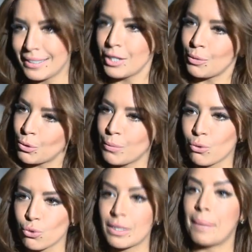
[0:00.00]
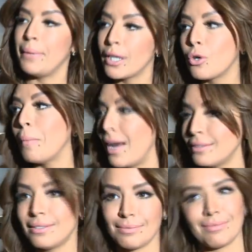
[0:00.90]
سعيده اني اكون موجوده
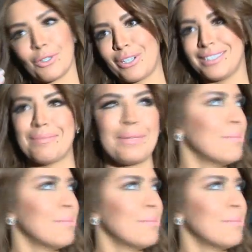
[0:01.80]
بنوماد اوريدي